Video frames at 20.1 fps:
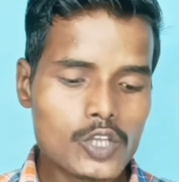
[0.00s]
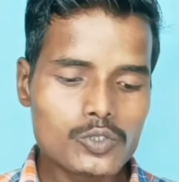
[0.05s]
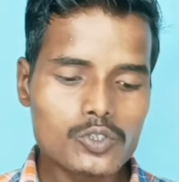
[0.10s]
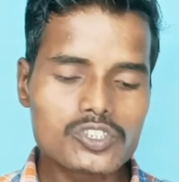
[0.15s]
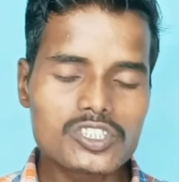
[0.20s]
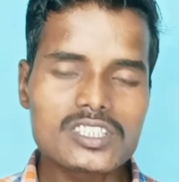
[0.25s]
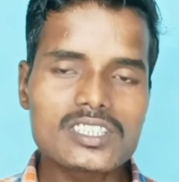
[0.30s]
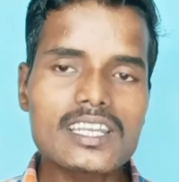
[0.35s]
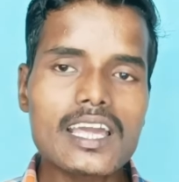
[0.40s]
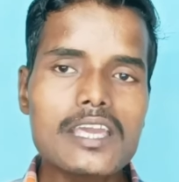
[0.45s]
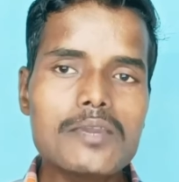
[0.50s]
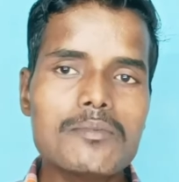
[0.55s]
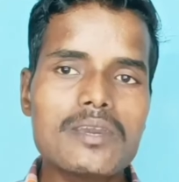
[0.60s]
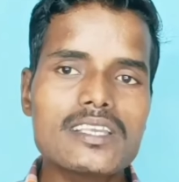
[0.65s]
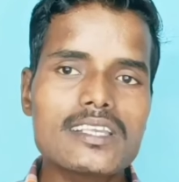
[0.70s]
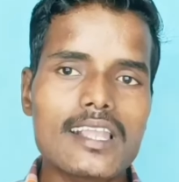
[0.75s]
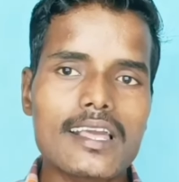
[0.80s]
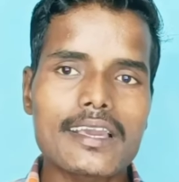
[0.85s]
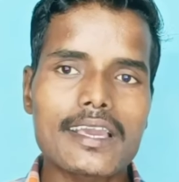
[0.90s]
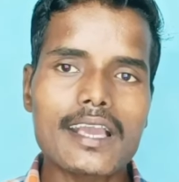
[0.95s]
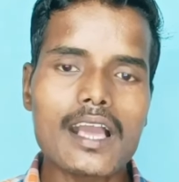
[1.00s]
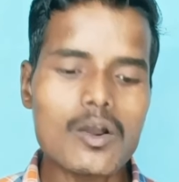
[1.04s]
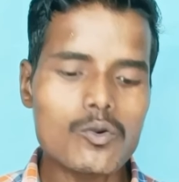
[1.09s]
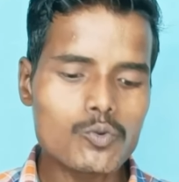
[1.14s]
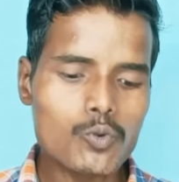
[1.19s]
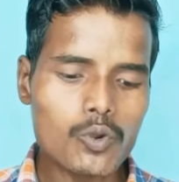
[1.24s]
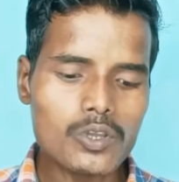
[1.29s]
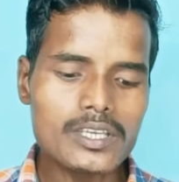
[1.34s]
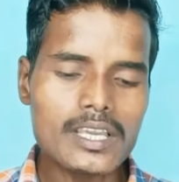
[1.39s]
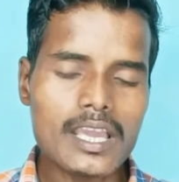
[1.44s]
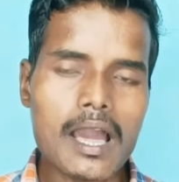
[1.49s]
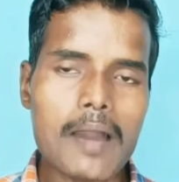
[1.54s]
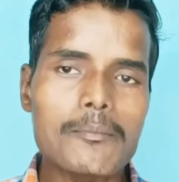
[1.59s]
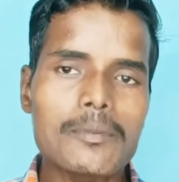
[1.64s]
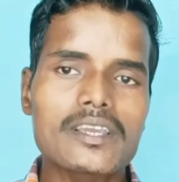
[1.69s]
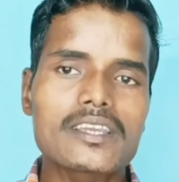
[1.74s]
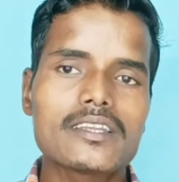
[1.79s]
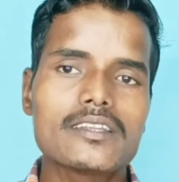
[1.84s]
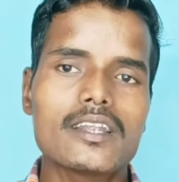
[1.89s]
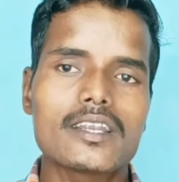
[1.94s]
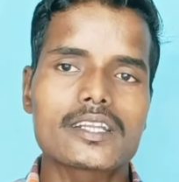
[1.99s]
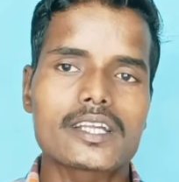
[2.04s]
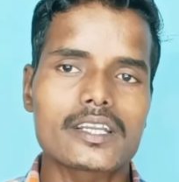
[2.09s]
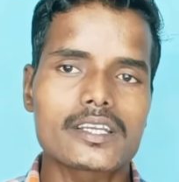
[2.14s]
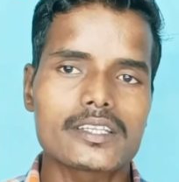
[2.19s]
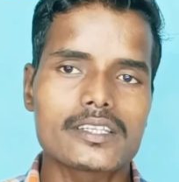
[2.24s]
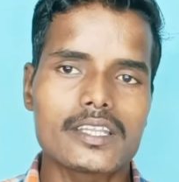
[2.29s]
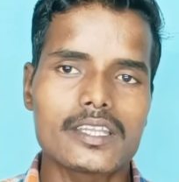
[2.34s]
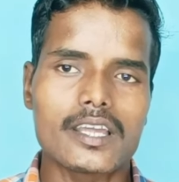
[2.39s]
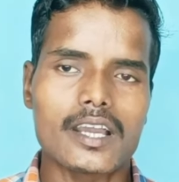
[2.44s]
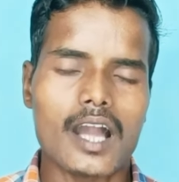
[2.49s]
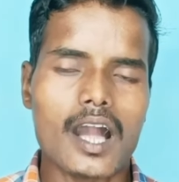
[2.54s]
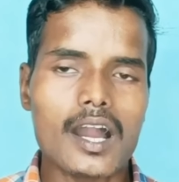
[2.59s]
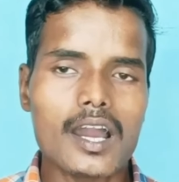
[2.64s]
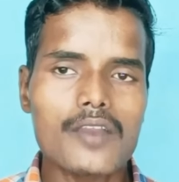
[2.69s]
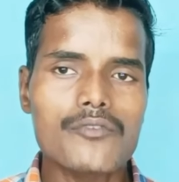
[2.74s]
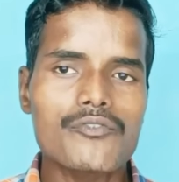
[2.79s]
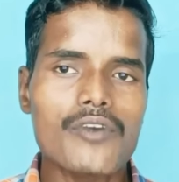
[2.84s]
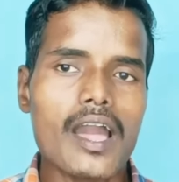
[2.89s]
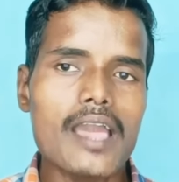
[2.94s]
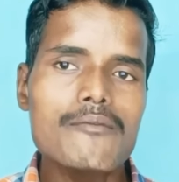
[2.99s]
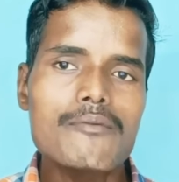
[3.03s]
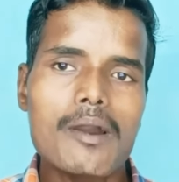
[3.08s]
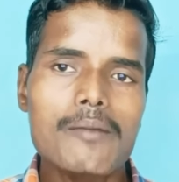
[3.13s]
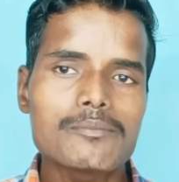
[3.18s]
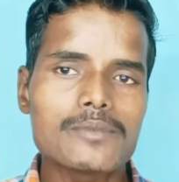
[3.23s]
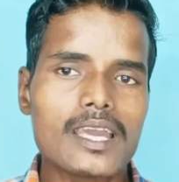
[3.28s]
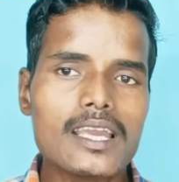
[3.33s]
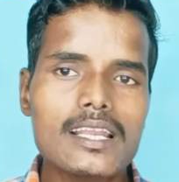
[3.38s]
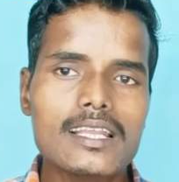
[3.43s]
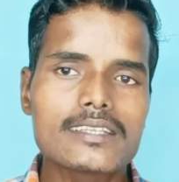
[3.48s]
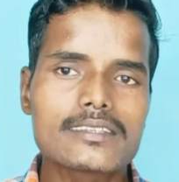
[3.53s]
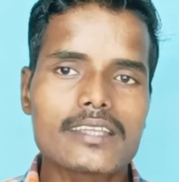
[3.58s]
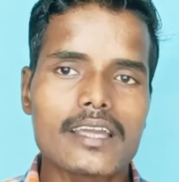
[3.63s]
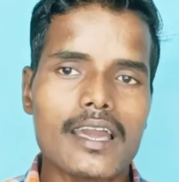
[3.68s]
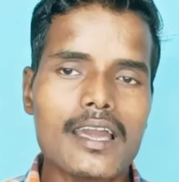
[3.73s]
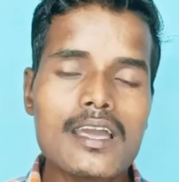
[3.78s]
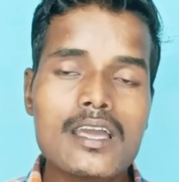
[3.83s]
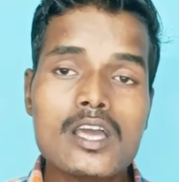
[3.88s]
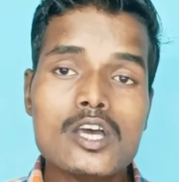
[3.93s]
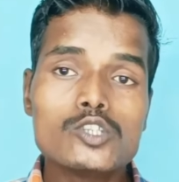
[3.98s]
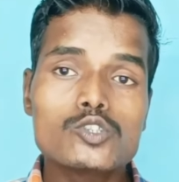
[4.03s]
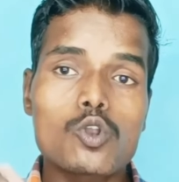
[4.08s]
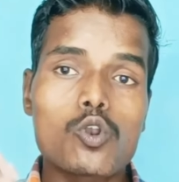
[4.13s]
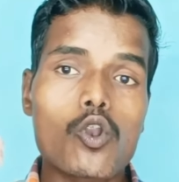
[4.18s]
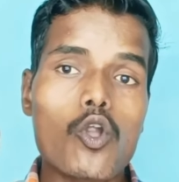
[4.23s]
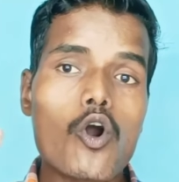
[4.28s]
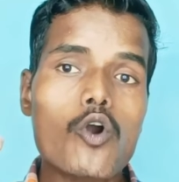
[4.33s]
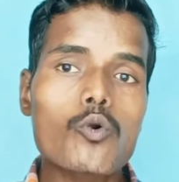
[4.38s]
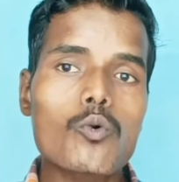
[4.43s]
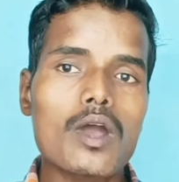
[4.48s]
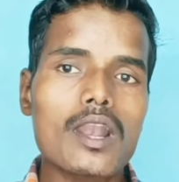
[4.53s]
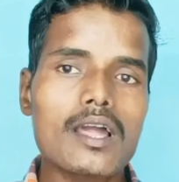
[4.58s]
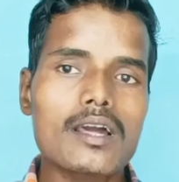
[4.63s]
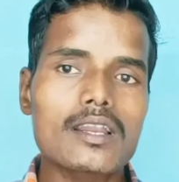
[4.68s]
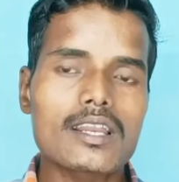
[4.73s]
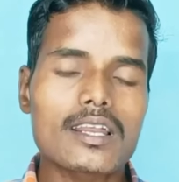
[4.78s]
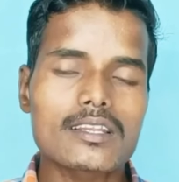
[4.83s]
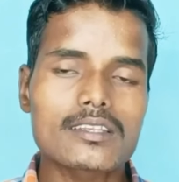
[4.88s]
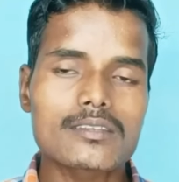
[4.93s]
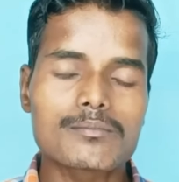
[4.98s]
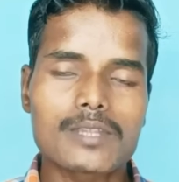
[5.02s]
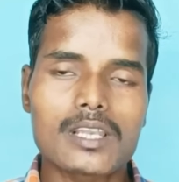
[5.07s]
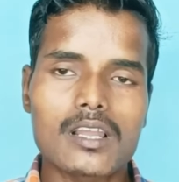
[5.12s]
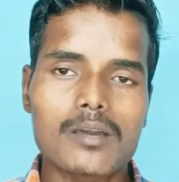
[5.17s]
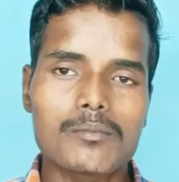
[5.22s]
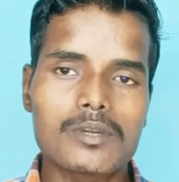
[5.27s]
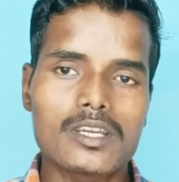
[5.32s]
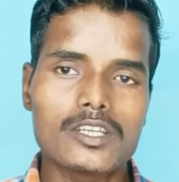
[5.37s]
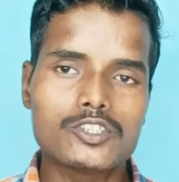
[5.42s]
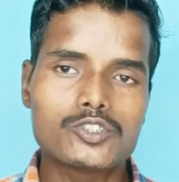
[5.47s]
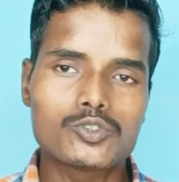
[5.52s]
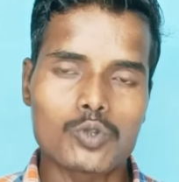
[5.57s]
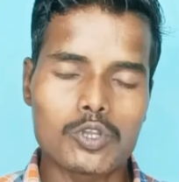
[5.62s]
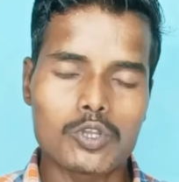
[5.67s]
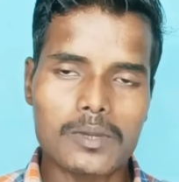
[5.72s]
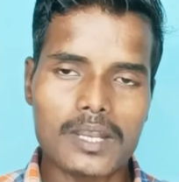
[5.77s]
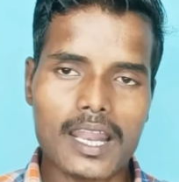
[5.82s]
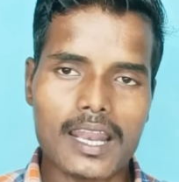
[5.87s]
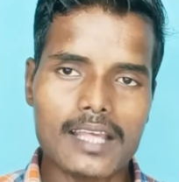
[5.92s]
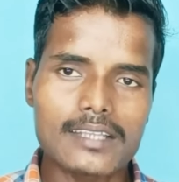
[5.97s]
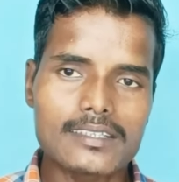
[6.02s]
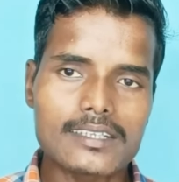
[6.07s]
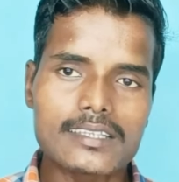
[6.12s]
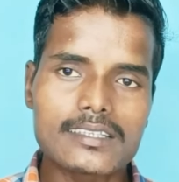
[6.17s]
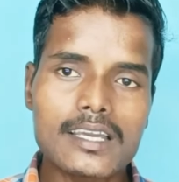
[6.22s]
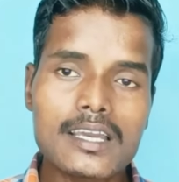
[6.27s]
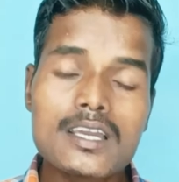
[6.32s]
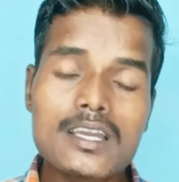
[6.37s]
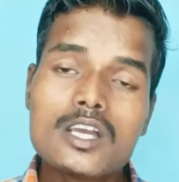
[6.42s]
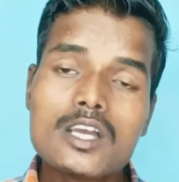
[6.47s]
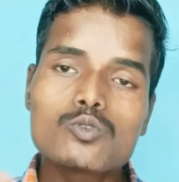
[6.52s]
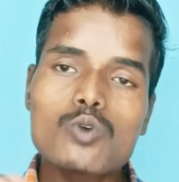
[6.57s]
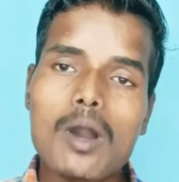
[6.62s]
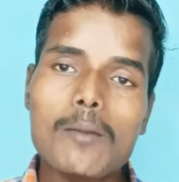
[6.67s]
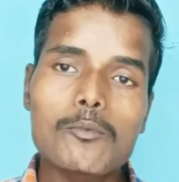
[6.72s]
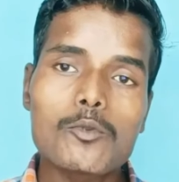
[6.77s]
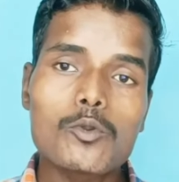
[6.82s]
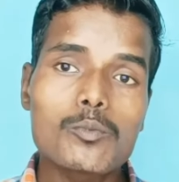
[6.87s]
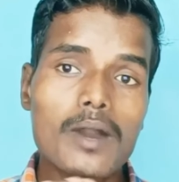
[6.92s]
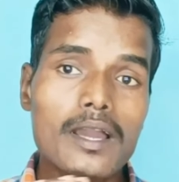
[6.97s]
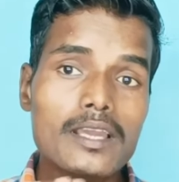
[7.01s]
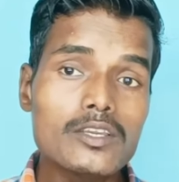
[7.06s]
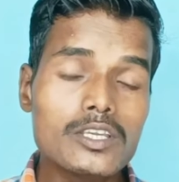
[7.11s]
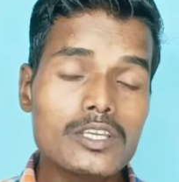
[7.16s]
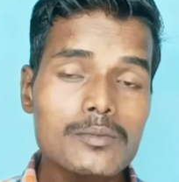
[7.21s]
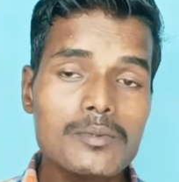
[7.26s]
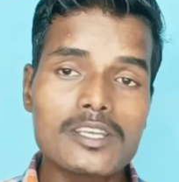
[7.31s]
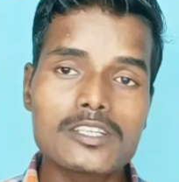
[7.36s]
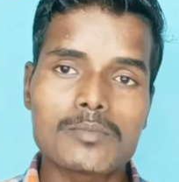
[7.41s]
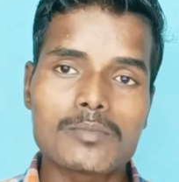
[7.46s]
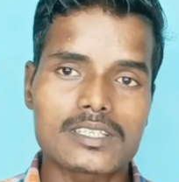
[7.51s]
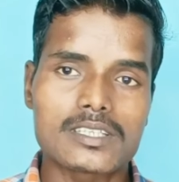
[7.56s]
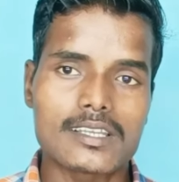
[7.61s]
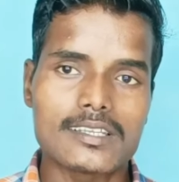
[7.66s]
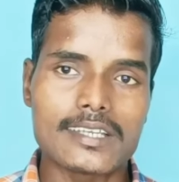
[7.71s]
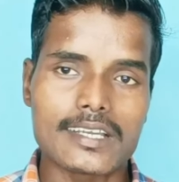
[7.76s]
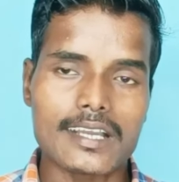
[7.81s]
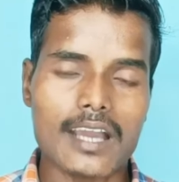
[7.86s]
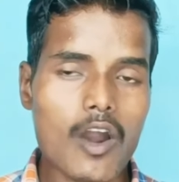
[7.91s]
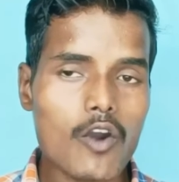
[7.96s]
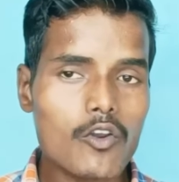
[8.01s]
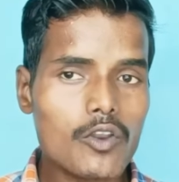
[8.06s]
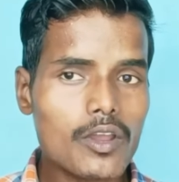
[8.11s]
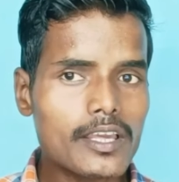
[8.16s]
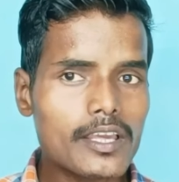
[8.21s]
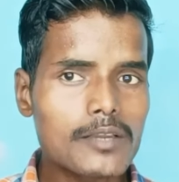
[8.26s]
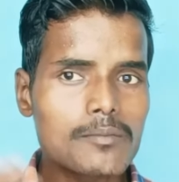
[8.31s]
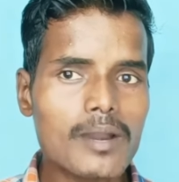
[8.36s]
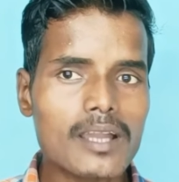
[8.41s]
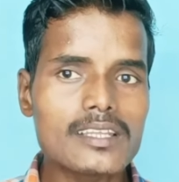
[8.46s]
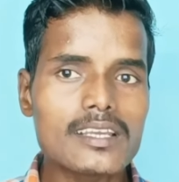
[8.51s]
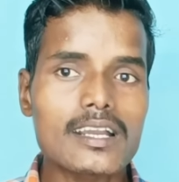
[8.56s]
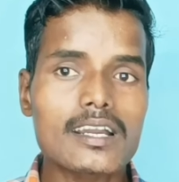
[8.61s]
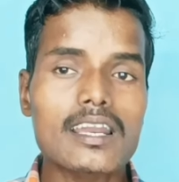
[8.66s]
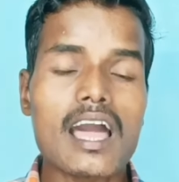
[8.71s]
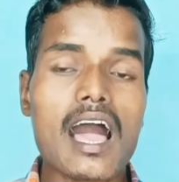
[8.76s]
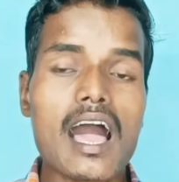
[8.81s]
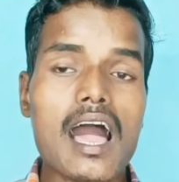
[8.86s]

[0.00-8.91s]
तो जितना इमेज लगेगा वो यहाँ पे क्रिएट करके दे देगा अगर फाइव आप नहीं लिखते हैं तो लॉन्ग वाला मतलब स्टोरी बनाना चाहते हैं तो आप लोग भाई इमेज मत लीजिएगा और एक बार अगर